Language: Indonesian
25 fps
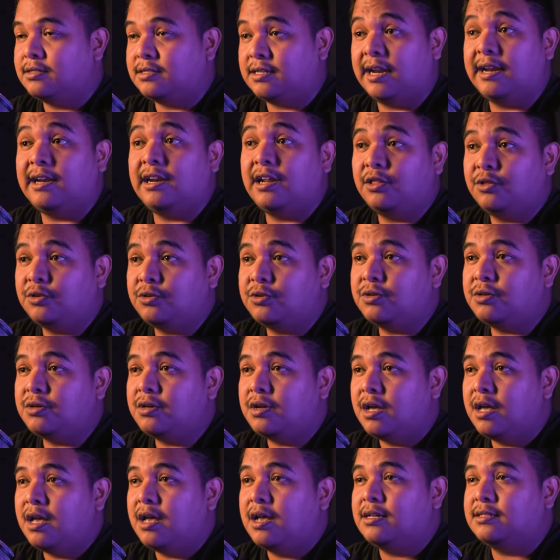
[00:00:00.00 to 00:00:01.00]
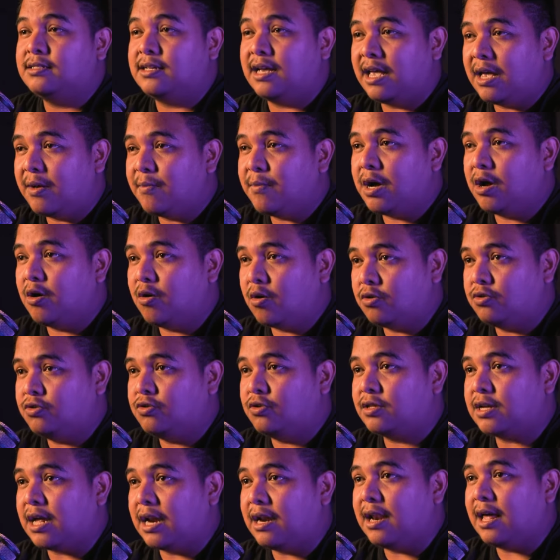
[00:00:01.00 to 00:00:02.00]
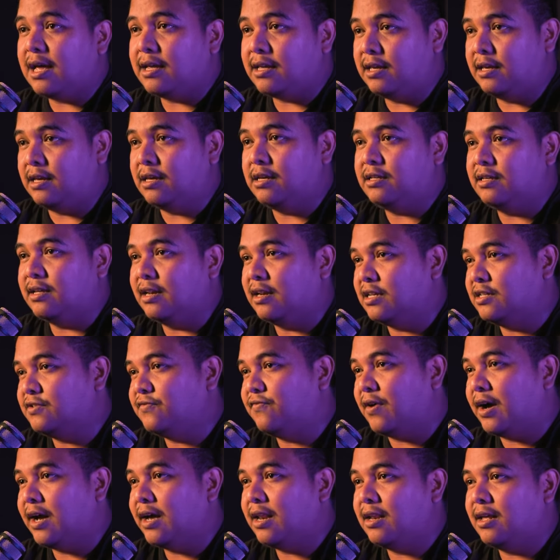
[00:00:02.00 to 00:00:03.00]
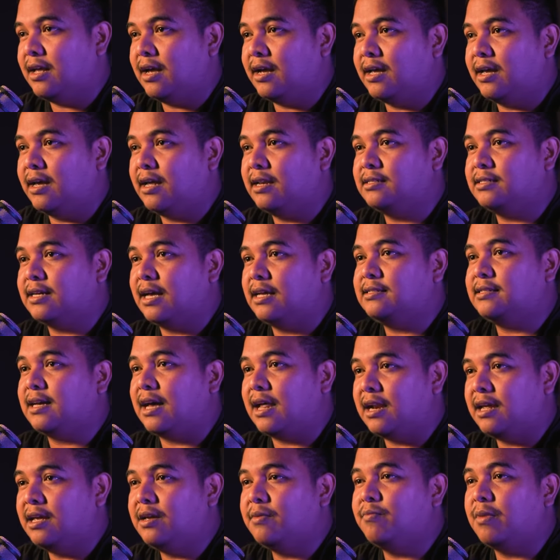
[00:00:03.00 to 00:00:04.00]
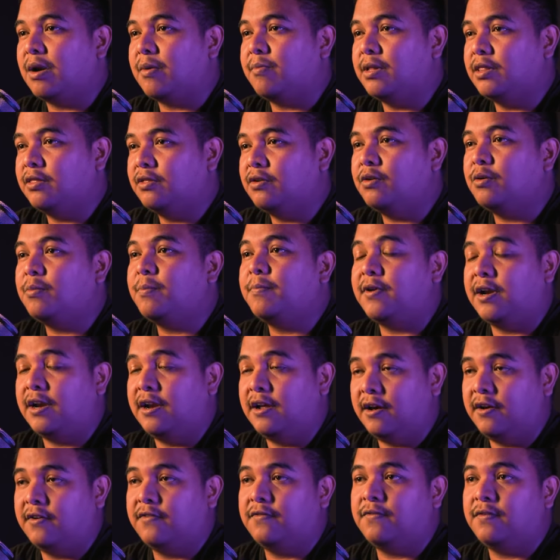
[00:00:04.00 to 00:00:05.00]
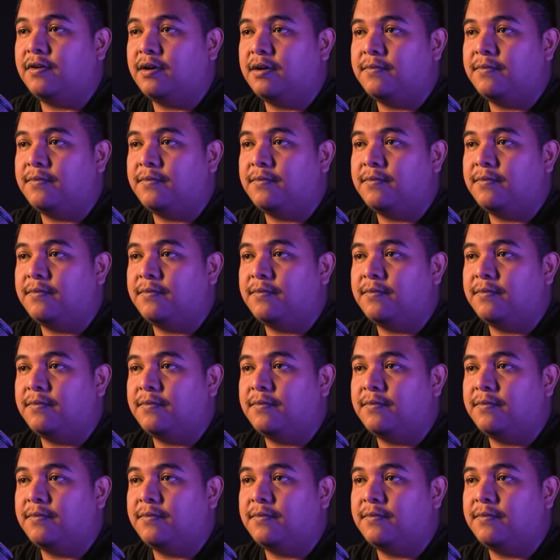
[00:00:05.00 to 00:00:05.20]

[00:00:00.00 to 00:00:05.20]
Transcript: Selain itu, saya mengerucutkan lagi jenis file yang ingin saya cari berbentuk PDF.